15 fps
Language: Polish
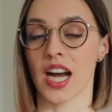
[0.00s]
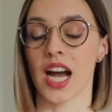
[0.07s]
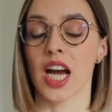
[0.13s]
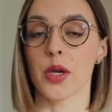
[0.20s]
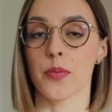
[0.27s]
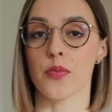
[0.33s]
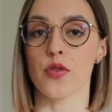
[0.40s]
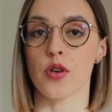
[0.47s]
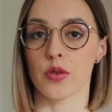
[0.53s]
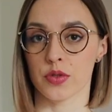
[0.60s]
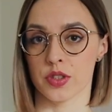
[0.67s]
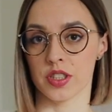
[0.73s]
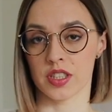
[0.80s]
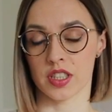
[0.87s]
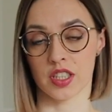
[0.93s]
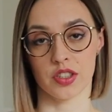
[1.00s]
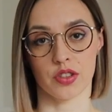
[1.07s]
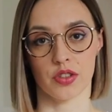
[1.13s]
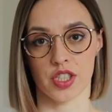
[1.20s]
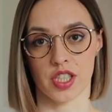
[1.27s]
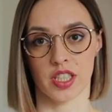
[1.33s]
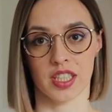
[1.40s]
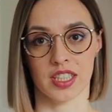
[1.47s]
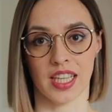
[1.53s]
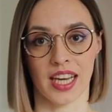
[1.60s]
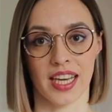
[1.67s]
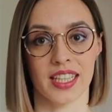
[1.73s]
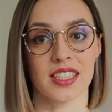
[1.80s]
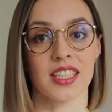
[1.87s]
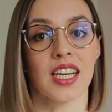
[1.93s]
high protein ketogenic
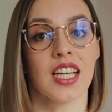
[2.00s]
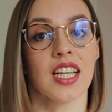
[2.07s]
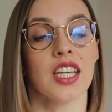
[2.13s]
diet.